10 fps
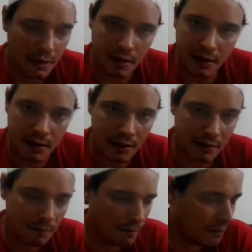Ah,
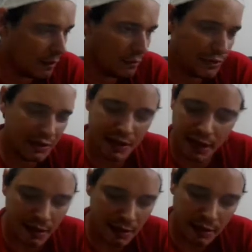eu não sei se
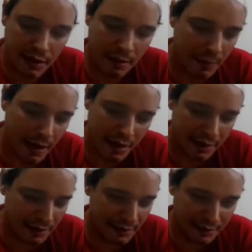é Inca, Maia,